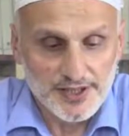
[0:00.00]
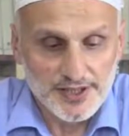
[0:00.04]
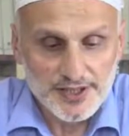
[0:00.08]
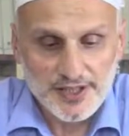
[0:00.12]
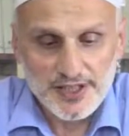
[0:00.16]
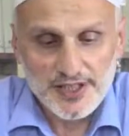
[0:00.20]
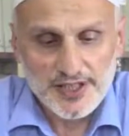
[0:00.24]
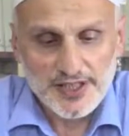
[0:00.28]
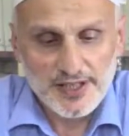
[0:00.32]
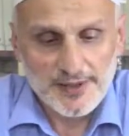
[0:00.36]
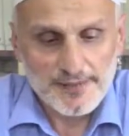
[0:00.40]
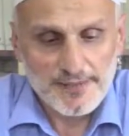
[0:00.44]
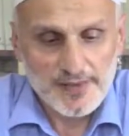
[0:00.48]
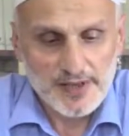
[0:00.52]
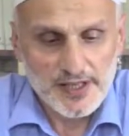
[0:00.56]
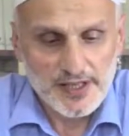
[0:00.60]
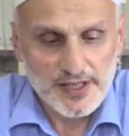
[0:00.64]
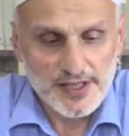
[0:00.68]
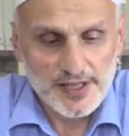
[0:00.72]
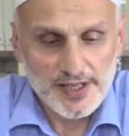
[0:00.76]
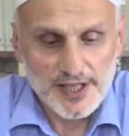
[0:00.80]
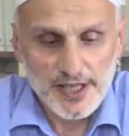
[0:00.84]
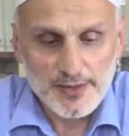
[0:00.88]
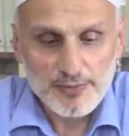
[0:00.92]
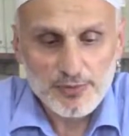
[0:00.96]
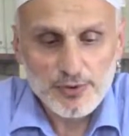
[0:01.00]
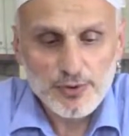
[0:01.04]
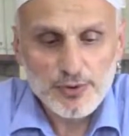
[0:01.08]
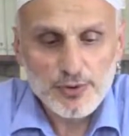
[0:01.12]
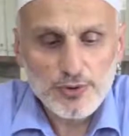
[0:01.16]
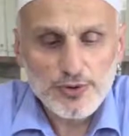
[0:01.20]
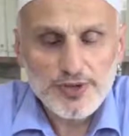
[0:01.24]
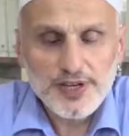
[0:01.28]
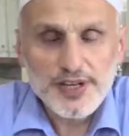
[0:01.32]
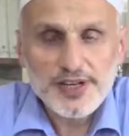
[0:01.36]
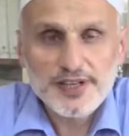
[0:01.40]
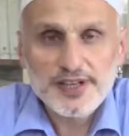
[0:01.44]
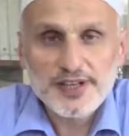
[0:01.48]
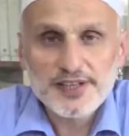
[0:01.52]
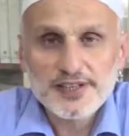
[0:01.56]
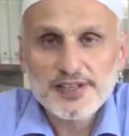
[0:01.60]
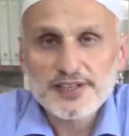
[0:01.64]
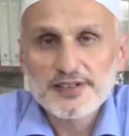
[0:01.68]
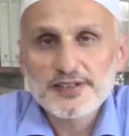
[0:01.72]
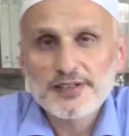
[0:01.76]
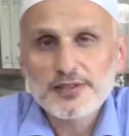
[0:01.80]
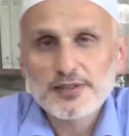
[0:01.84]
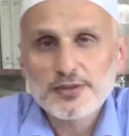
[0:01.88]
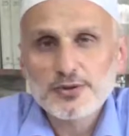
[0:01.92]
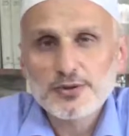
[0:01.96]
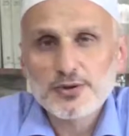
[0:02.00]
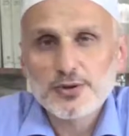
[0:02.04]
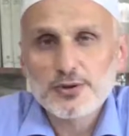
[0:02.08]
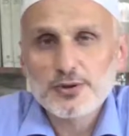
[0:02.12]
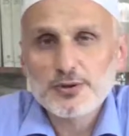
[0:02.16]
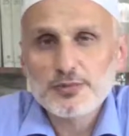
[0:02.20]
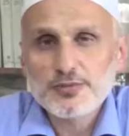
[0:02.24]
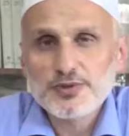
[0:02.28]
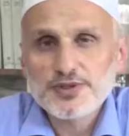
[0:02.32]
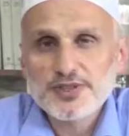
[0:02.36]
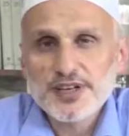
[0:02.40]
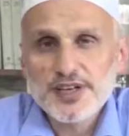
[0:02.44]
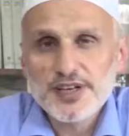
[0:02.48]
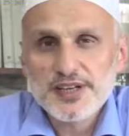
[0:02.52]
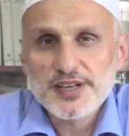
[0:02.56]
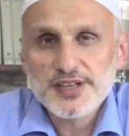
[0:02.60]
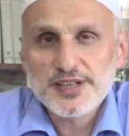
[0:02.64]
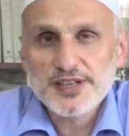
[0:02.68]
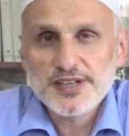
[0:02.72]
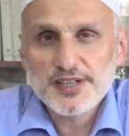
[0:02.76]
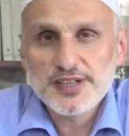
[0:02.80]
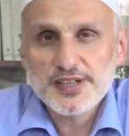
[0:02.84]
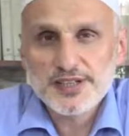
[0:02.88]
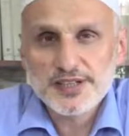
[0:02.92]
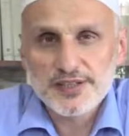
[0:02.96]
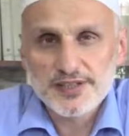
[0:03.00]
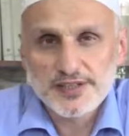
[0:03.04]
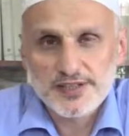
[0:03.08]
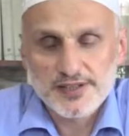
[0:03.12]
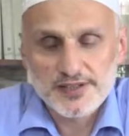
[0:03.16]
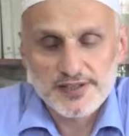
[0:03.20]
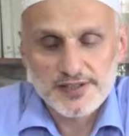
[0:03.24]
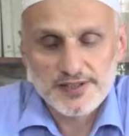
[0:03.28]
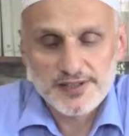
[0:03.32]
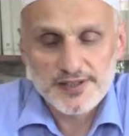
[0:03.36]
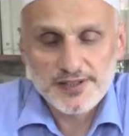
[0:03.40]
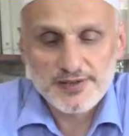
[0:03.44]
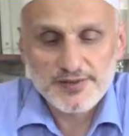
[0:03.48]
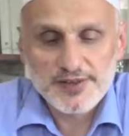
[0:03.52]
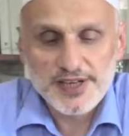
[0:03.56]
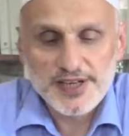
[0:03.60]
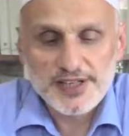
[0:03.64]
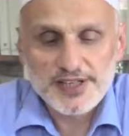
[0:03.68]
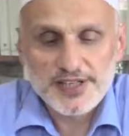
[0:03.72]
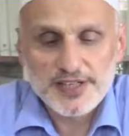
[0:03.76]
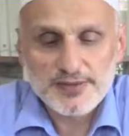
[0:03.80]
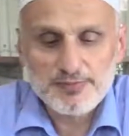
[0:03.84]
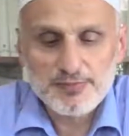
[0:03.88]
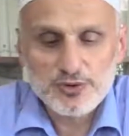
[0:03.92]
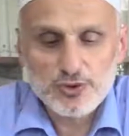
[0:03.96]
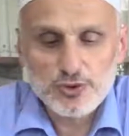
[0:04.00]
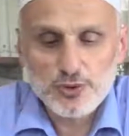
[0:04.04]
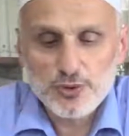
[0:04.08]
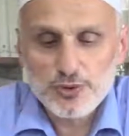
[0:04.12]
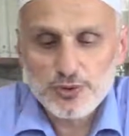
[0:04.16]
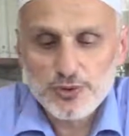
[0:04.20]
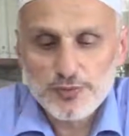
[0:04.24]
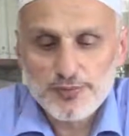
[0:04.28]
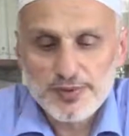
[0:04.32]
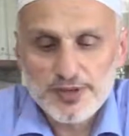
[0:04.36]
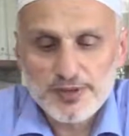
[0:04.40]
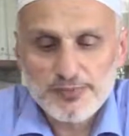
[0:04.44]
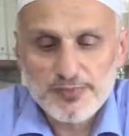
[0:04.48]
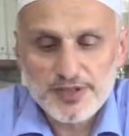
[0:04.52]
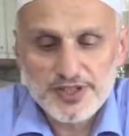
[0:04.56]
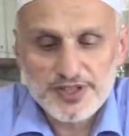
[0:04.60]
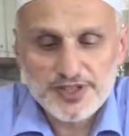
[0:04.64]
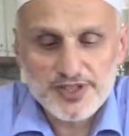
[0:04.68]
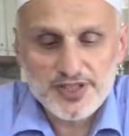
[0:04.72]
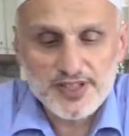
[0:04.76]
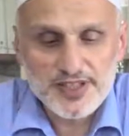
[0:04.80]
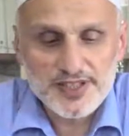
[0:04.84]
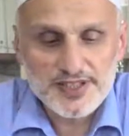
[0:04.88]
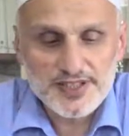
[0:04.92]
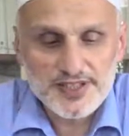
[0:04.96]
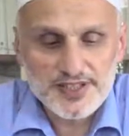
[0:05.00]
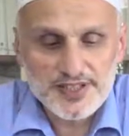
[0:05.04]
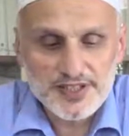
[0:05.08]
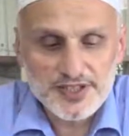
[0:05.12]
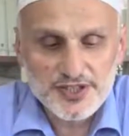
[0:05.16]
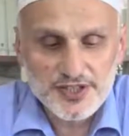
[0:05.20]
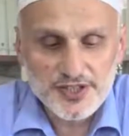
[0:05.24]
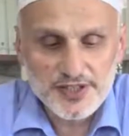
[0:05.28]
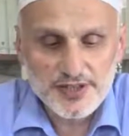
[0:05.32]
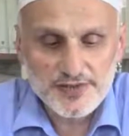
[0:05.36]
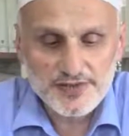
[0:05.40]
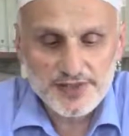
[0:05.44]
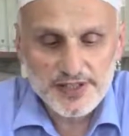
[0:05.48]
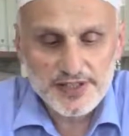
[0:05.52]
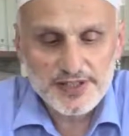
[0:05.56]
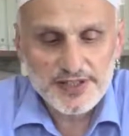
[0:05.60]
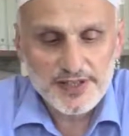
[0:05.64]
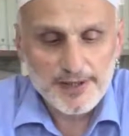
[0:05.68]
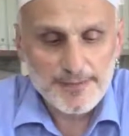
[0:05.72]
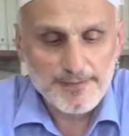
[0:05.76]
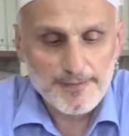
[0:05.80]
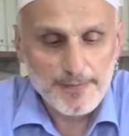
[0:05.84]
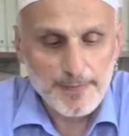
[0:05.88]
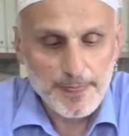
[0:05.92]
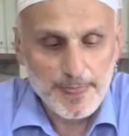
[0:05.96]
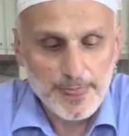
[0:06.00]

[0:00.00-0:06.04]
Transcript: Yine Ebu Hureyre'nin konumuzla ilgili rivayet etmiş olduğu bir başka hadisi şerifte de